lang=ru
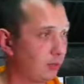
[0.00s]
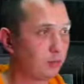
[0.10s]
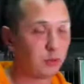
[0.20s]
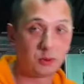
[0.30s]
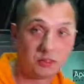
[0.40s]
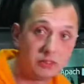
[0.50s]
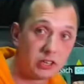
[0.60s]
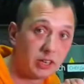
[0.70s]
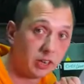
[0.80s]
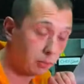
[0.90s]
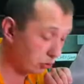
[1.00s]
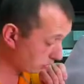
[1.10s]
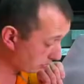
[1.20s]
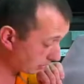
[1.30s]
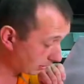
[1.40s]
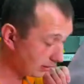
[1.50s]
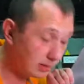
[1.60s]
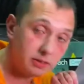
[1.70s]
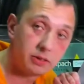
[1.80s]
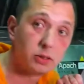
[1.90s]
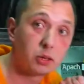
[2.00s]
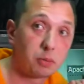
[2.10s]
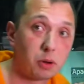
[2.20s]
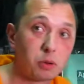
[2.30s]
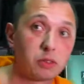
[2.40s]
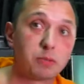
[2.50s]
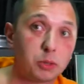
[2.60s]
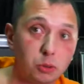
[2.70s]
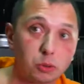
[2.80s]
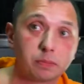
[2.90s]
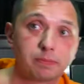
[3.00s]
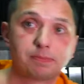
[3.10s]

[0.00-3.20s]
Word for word: Скорость движения рабочего полотна 900 оборотов в минуту.